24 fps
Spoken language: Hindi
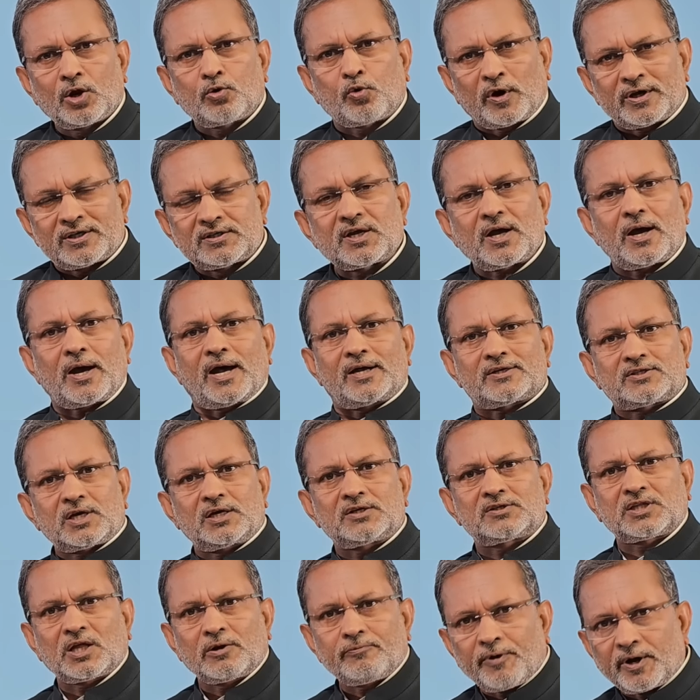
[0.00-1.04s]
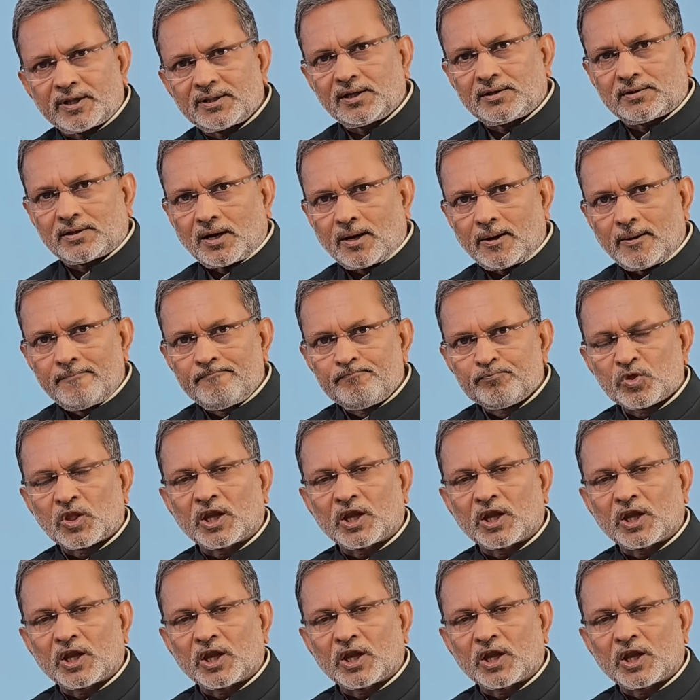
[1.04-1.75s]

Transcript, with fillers: को ऐसे ऐसे इस्तीफा देता है